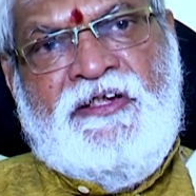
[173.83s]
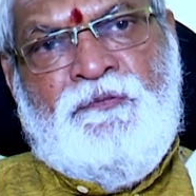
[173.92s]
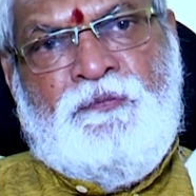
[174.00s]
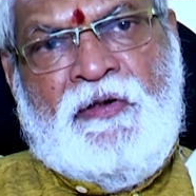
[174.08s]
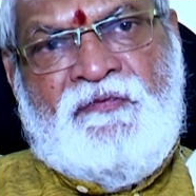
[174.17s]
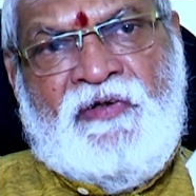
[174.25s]

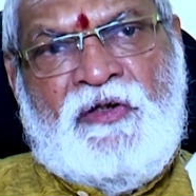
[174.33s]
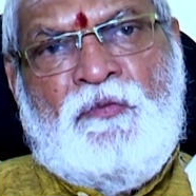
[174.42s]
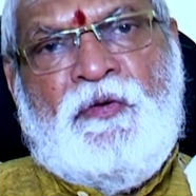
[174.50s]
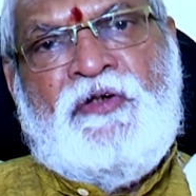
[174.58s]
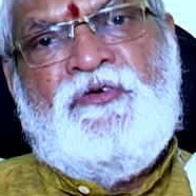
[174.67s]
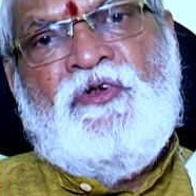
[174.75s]
ఇప్పటి వరకు
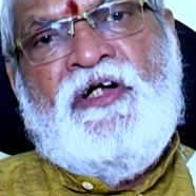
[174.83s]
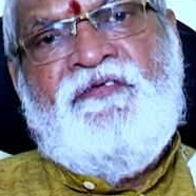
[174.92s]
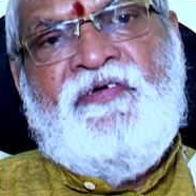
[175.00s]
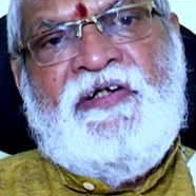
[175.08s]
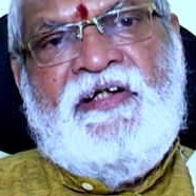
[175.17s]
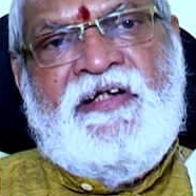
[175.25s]

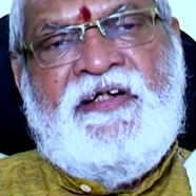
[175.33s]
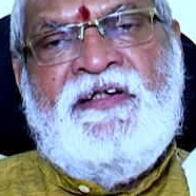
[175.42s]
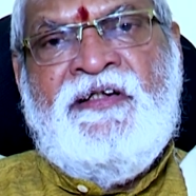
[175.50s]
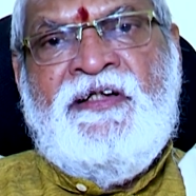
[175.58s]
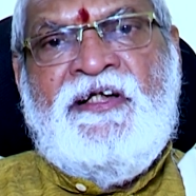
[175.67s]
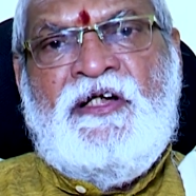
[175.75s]
పడుతున్నటువంటి
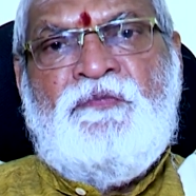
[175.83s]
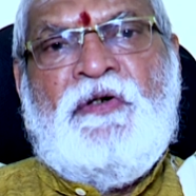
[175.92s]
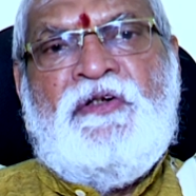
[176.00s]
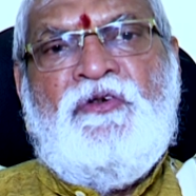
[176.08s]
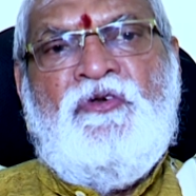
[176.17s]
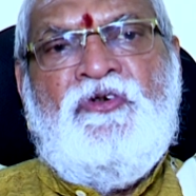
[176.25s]

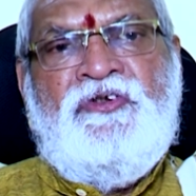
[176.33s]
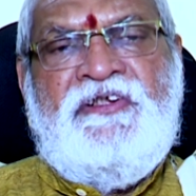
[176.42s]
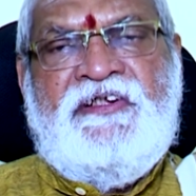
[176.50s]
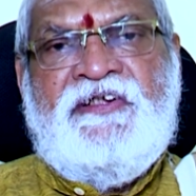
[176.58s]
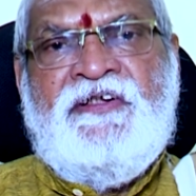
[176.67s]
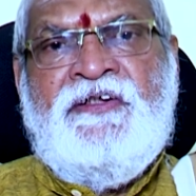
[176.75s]
ఇబ్బందుల
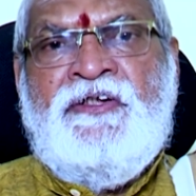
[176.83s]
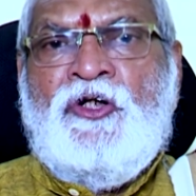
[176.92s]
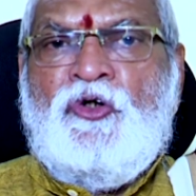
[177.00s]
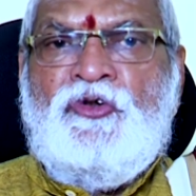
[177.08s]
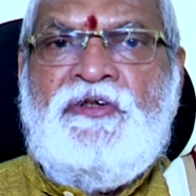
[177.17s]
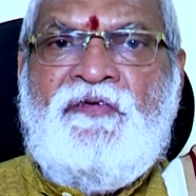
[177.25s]
నుంచి
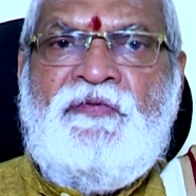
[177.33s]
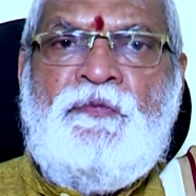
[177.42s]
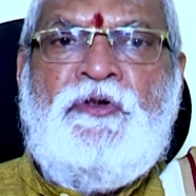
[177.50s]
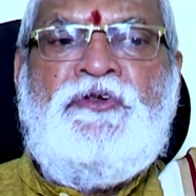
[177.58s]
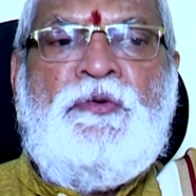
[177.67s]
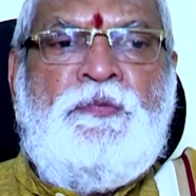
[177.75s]
కొంత
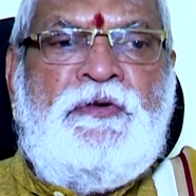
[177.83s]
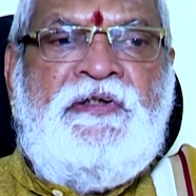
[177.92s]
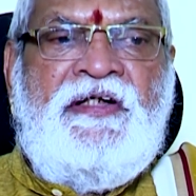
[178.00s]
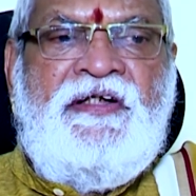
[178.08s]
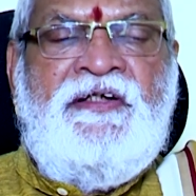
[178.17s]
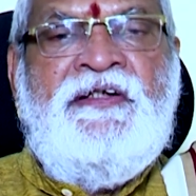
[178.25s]
విముక్తి
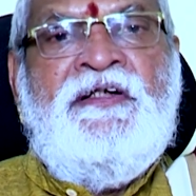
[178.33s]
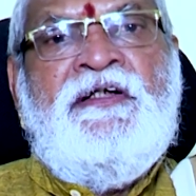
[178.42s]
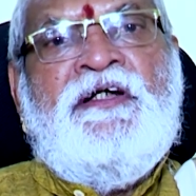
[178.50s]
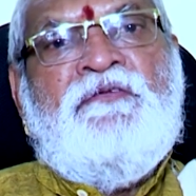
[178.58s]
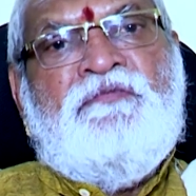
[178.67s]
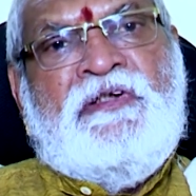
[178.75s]
పొంది
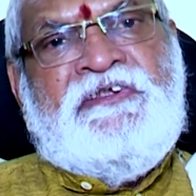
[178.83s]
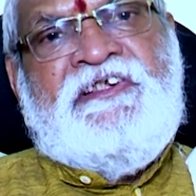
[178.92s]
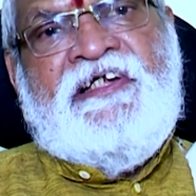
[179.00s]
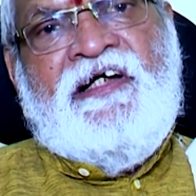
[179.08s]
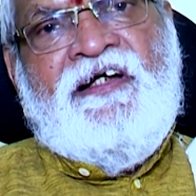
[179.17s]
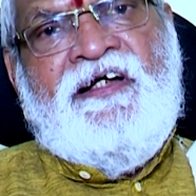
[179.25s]

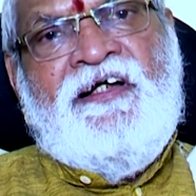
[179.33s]
మంచిగా